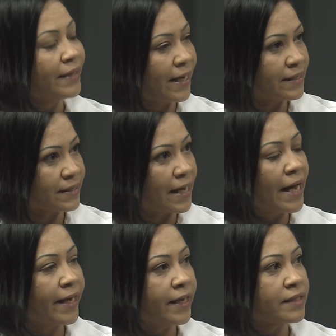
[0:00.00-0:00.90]
das
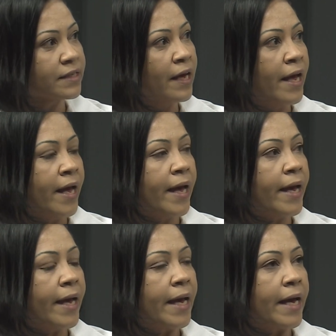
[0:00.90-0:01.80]
áreas,
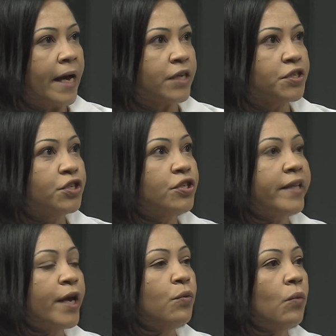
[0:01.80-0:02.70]
é, a gente
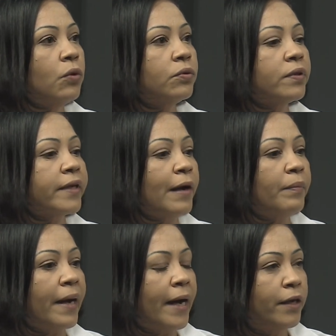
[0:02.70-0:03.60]
tem um outro
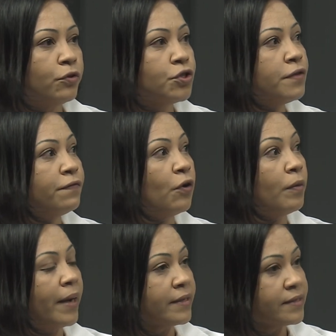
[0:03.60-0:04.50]
trabalho de
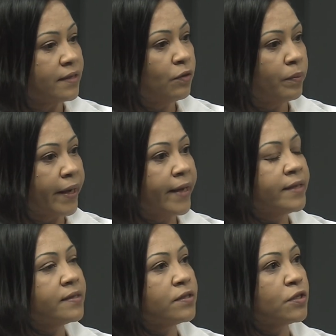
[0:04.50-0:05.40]
formação para
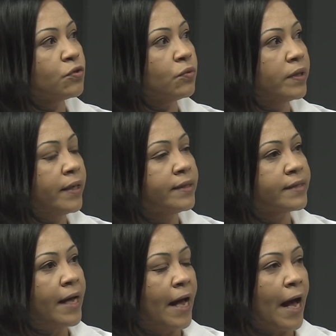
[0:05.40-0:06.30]
esses
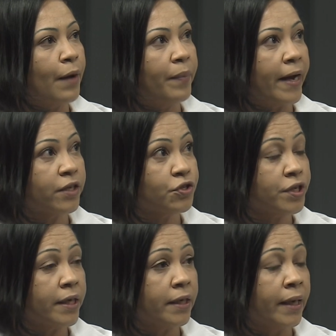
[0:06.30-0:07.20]
estudantes a
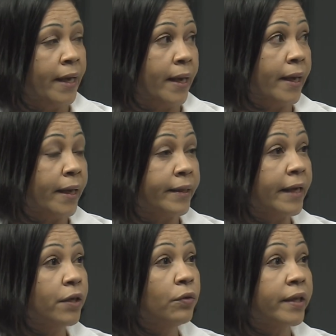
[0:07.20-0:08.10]
partir é,
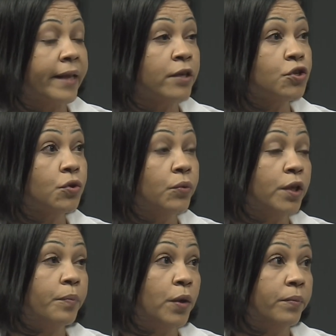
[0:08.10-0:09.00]
daquilo que está
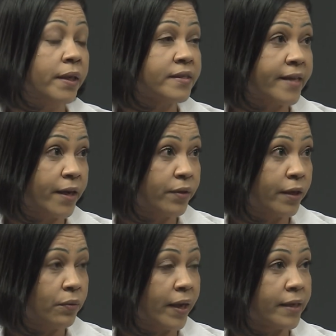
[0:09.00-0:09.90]
instituído pelo Ministério da
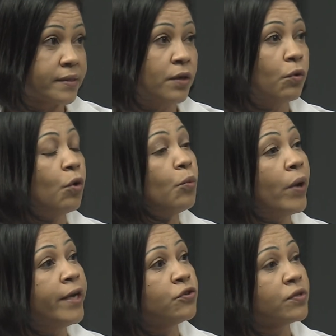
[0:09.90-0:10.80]
Educação como
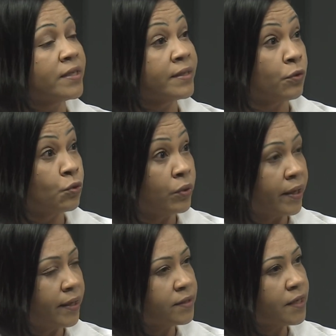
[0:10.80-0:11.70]
eixos
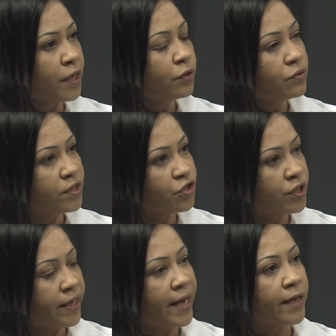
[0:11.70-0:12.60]
estruturantes dos
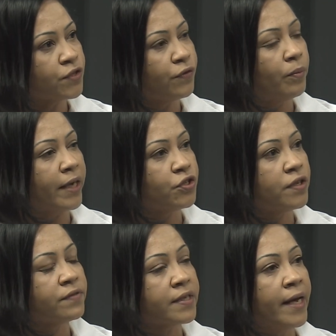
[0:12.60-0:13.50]
itinerários
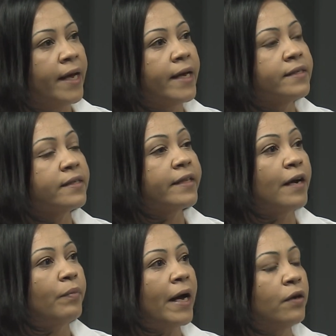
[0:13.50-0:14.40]
formativos, esse
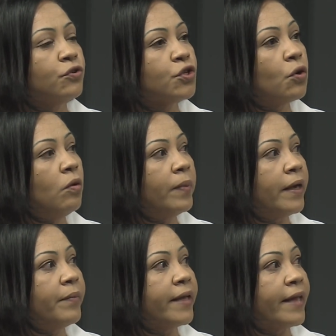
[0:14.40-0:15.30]
trabalho de
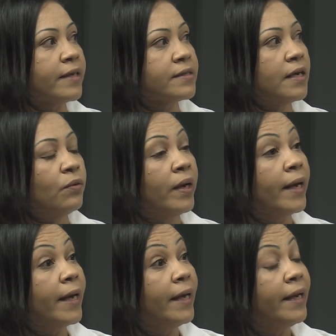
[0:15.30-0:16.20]
complementação
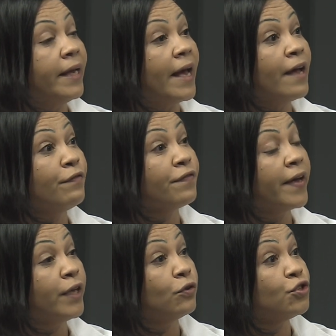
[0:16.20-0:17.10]
ele é
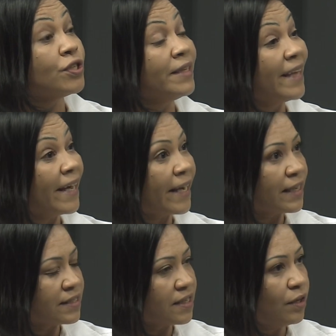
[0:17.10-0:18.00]
feito de
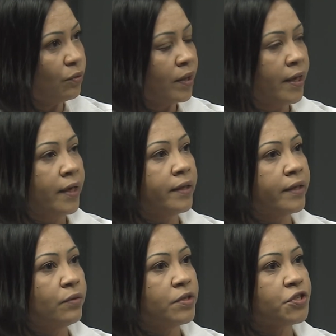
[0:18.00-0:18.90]
integração.
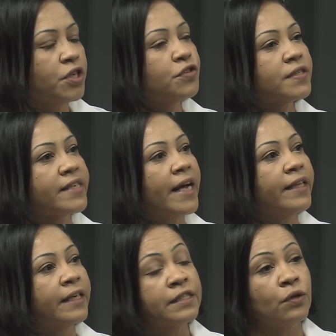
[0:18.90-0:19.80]
Então a gente sai
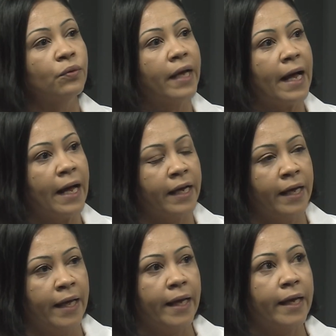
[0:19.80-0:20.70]
desse lugar
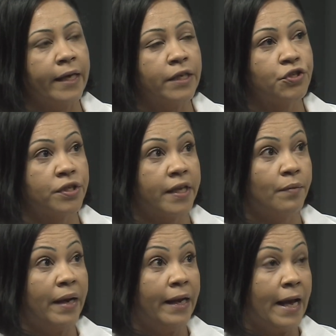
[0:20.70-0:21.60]
é, de
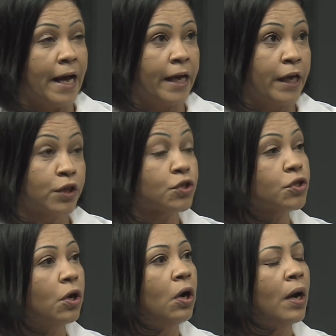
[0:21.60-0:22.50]
trabalhar
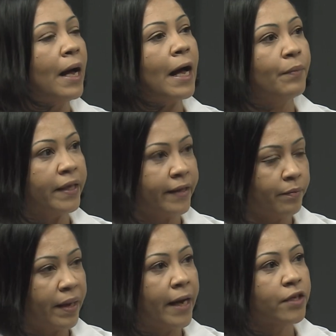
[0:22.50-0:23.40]
só a
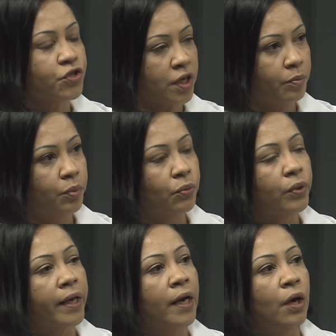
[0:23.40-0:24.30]
matemática
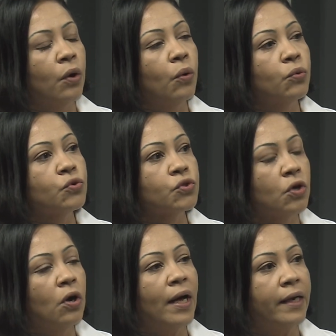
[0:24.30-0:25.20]
pura ou
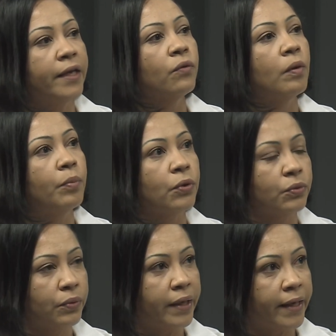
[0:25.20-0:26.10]
só a língua
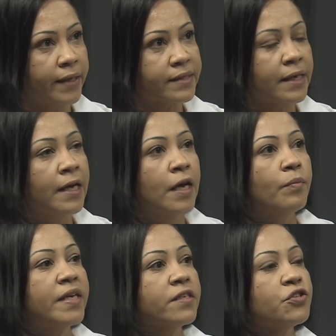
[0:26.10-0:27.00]
portuguesa,
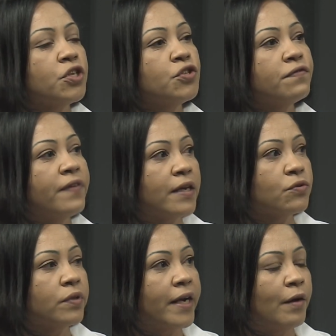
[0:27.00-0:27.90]
mas a gente
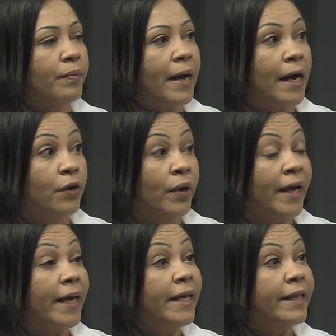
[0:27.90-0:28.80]
faz um trabalho
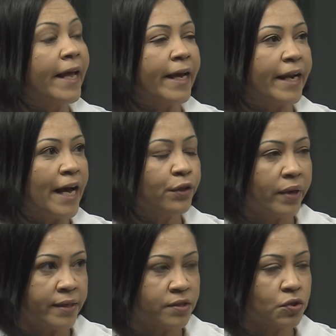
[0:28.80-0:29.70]
integrado
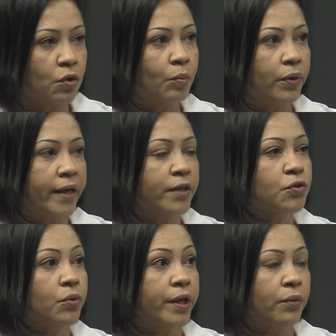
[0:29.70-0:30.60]
a esses
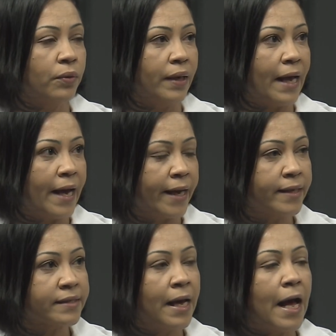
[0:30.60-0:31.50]
componentes
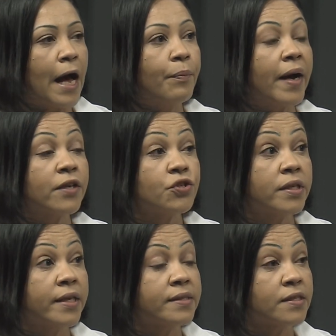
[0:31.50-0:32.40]
curriculares a
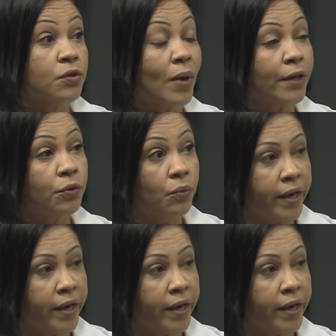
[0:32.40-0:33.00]
partir desses quatro